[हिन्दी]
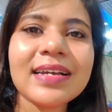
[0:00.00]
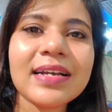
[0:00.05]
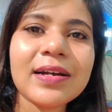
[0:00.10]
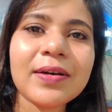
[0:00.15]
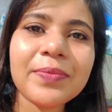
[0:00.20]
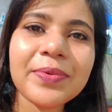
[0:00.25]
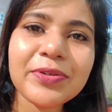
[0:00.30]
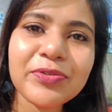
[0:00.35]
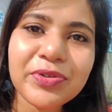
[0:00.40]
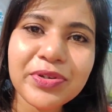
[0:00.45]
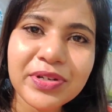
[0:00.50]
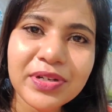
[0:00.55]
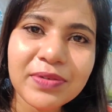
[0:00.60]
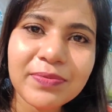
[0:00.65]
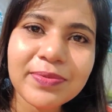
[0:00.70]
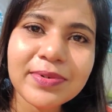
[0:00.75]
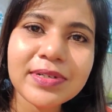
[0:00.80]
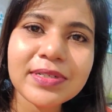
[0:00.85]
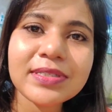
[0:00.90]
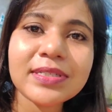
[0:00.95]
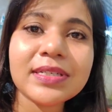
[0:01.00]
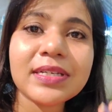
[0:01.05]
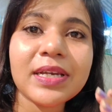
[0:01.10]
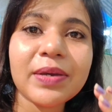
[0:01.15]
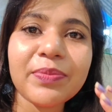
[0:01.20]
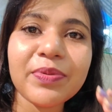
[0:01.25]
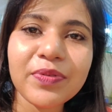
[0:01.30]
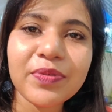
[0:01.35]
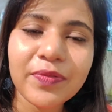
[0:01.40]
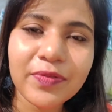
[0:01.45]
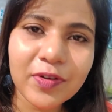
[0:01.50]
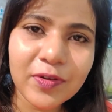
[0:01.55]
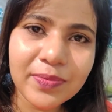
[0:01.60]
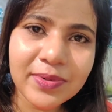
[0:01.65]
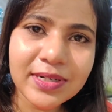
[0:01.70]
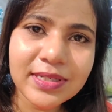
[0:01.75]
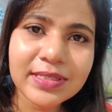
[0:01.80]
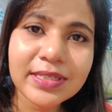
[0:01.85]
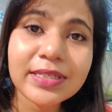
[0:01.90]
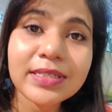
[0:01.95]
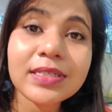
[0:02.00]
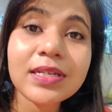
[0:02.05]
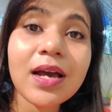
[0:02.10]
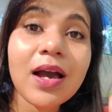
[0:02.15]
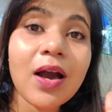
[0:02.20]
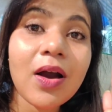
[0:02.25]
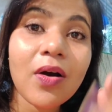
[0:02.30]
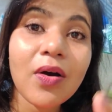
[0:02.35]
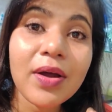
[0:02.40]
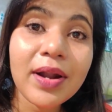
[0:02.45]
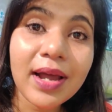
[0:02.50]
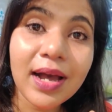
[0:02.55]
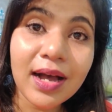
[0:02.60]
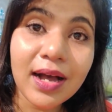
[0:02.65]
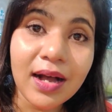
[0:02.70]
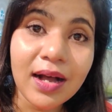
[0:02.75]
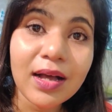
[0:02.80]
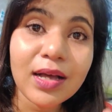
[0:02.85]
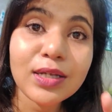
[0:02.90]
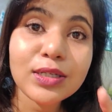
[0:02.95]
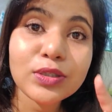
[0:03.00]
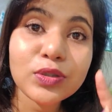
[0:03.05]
कभी ट्वेंटी परसेंट कभी फिफ्टी परसेंट और हाँ